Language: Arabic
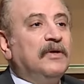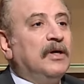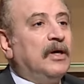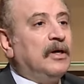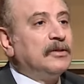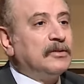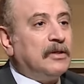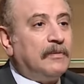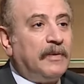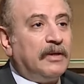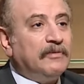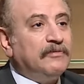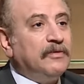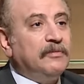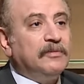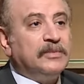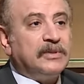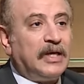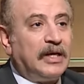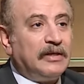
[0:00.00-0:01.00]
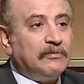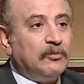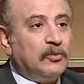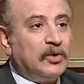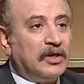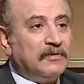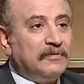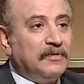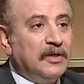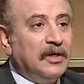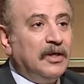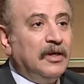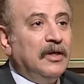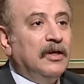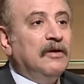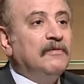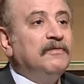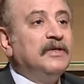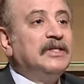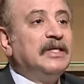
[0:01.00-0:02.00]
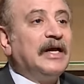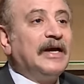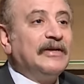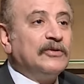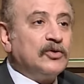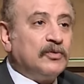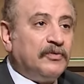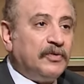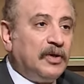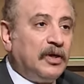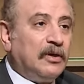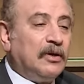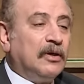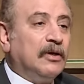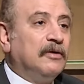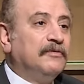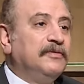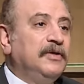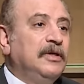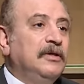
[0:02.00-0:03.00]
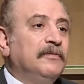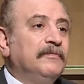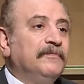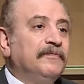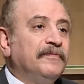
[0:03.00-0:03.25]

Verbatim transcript: آه طبعا في مساحات مناكفة في التجاذب في العلاقة فيه